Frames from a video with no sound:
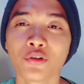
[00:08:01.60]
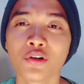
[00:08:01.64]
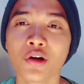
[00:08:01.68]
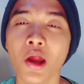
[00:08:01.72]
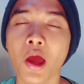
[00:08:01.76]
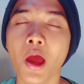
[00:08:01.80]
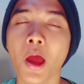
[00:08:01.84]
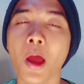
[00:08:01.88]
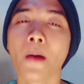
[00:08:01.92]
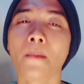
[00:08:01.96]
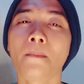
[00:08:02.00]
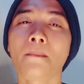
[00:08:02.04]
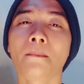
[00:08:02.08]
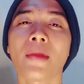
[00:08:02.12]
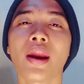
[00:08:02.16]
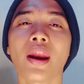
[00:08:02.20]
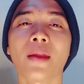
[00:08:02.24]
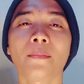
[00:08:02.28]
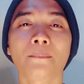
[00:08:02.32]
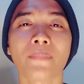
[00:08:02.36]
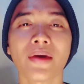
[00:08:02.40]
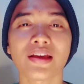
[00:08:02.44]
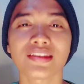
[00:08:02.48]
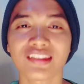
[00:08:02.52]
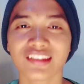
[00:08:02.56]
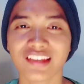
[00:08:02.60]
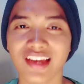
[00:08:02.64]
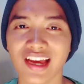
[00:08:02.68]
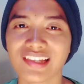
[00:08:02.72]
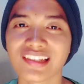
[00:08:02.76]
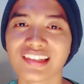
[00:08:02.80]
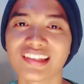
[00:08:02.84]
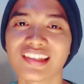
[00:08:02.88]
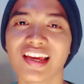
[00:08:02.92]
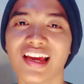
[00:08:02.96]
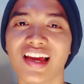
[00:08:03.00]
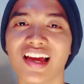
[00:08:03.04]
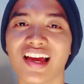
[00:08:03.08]
pun
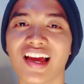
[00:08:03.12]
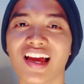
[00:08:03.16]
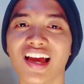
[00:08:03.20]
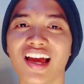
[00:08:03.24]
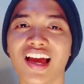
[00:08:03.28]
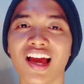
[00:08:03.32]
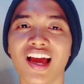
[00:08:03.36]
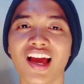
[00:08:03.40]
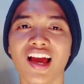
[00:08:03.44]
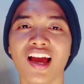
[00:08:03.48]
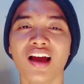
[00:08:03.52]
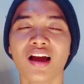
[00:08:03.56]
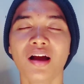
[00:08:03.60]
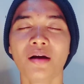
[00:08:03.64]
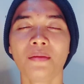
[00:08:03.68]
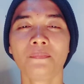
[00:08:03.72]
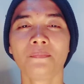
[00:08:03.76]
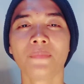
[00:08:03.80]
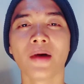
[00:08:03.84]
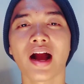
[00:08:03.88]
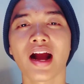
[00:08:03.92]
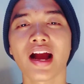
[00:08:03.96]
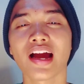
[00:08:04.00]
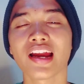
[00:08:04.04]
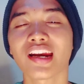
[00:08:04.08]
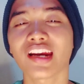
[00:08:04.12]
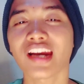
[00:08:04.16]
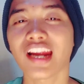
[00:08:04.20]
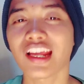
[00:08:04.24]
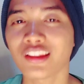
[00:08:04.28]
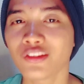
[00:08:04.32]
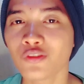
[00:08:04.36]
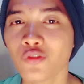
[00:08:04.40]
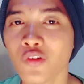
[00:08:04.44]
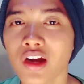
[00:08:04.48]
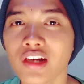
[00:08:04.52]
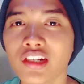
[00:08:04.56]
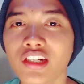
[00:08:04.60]
melepaskannya. Bahkan
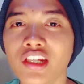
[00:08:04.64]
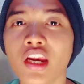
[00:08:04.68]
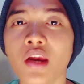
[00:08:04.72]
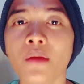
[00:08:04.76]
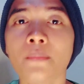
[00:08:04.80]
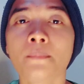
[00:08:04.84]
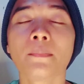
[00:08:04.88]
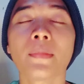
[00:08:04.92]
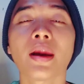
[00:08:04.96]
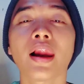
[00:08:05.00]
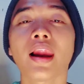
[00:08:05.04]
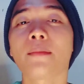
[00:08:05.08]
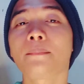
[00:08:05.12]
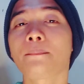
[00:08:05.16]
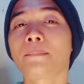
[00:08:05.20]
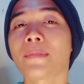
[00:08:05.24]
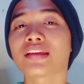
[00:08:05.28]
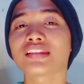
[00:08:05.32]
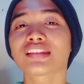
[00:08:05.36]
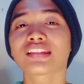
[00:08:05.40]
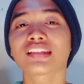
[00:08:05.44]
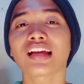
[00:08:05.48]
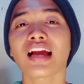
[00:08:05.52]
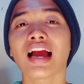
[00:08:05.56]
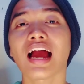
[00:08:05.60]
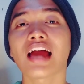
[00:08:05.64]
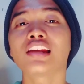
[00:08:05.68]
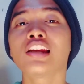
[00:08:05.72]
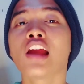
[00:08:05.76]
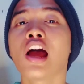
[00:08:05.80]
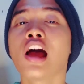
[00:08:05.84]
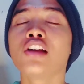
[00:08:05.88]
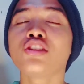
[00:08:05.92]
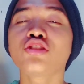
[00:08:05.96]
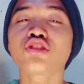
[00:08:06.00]
Ratu Adil melepaskan